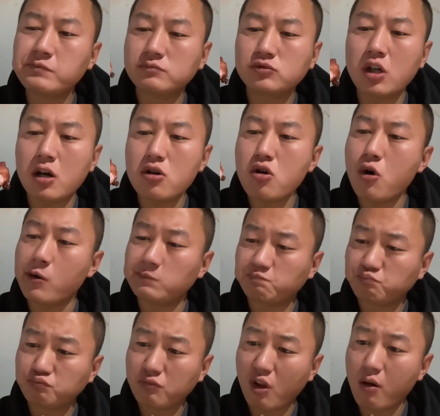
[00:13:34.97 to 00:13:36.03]
这个肉，
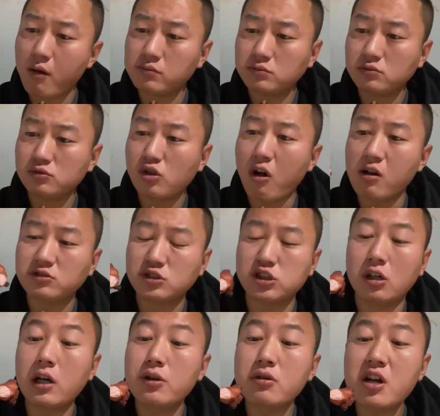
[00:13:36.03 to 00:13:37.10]

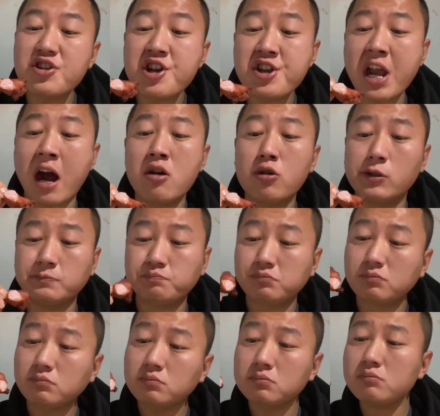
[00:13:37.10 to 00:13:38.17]
个有点像鸭肉，
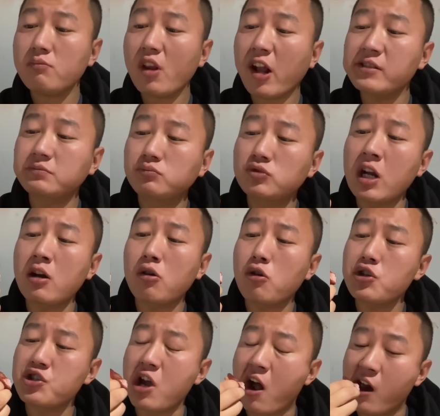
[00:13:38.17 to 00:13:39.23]
但是好
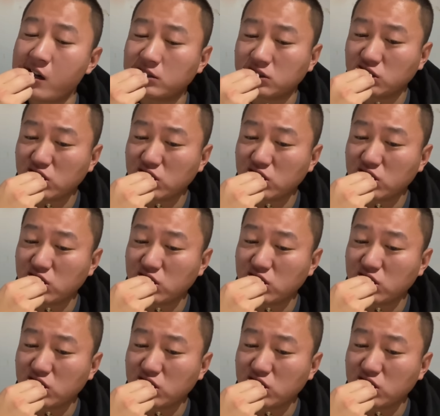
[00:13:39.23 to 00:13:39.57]
香啊。